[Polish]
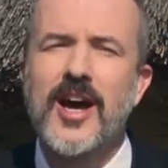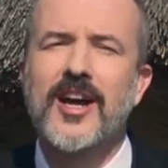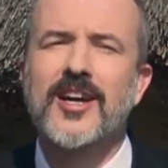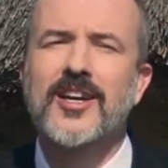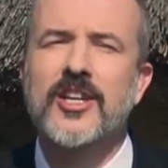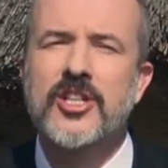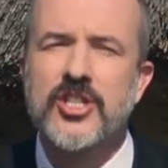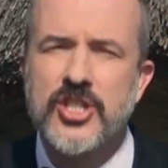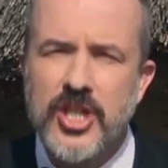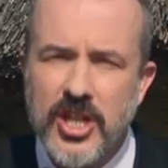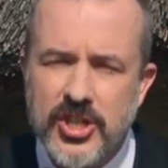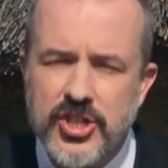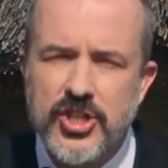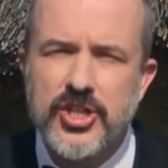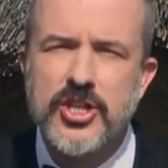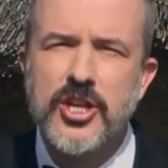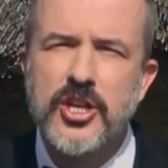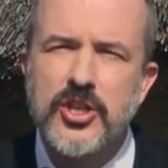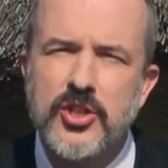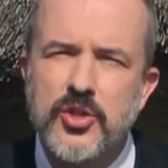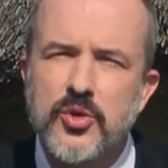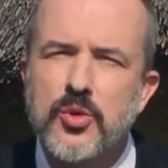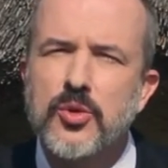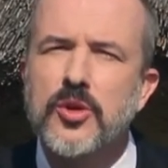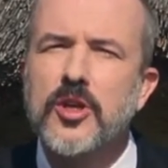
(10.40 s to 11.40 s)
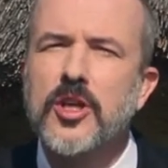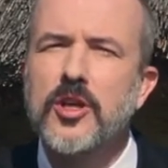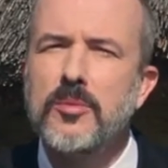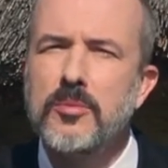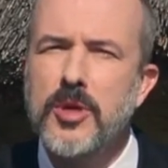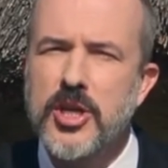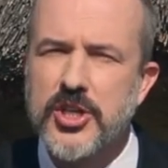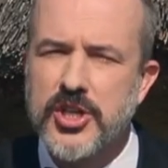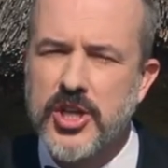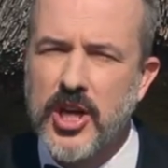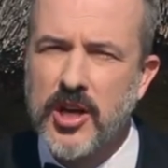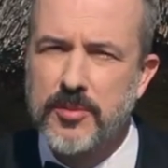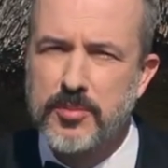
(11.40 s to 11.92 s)
grzecznej córki
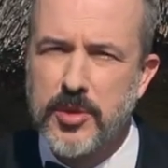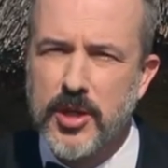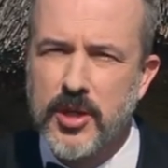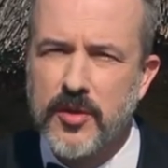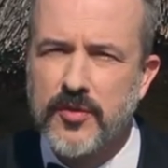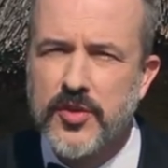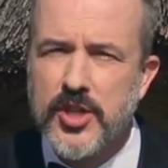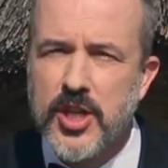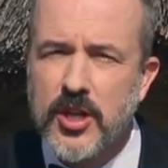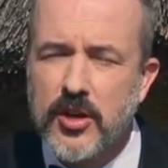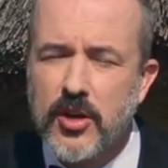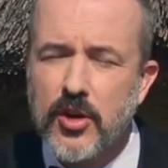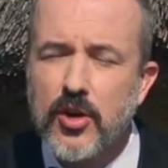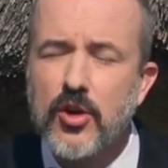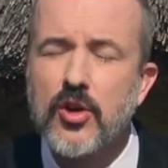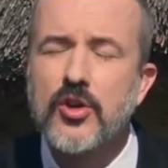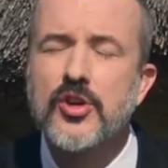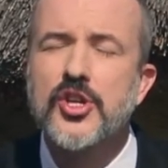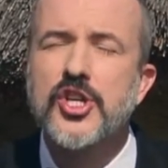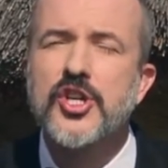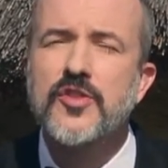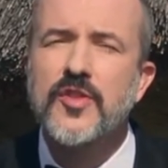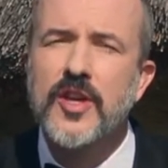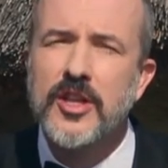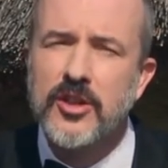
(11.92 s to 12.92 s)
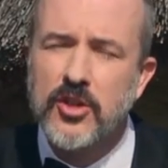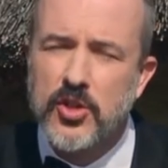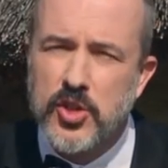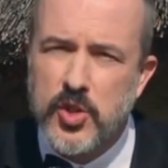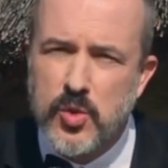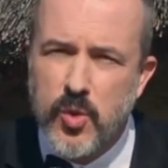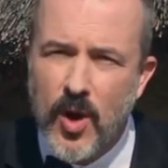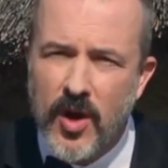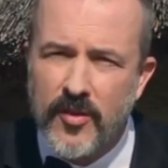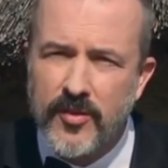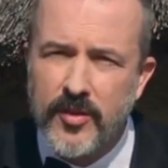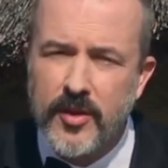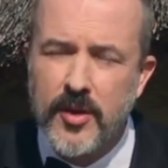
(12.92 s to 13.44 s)
Mieszka I
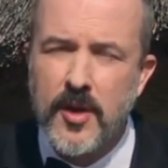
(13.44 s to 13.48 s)
Świętosławy.